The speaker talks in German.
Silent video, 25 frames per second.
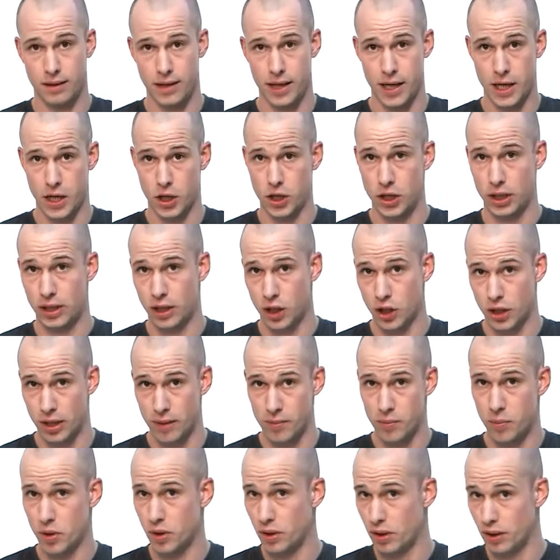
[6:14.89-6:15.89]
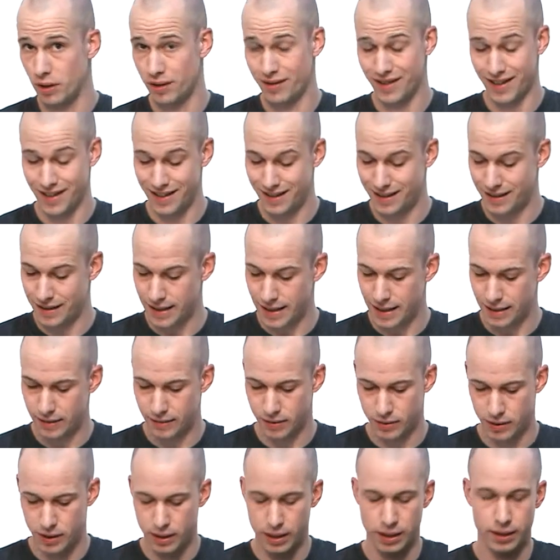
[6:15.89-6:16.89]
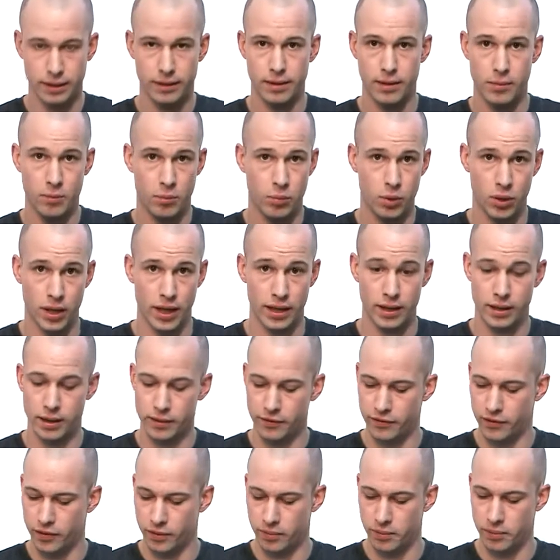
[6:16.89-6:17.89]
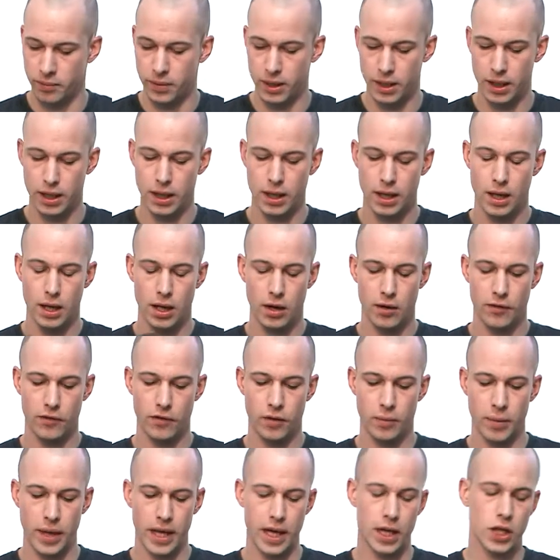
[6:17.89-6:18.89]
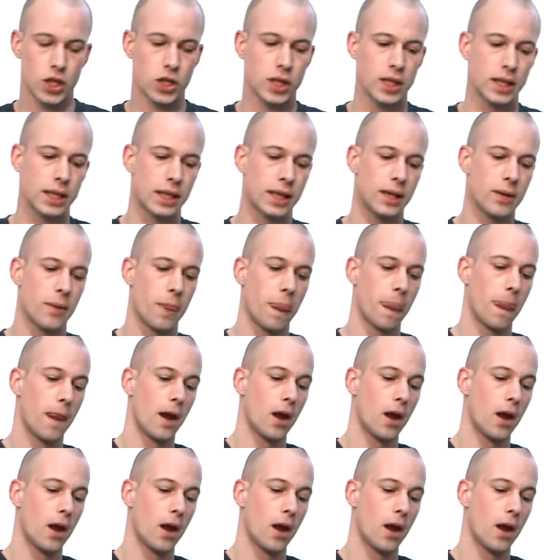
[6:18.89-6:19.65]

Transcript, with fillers: Herstellerstempel drinnen hat oder irgendein Branding vom, vom Hersteller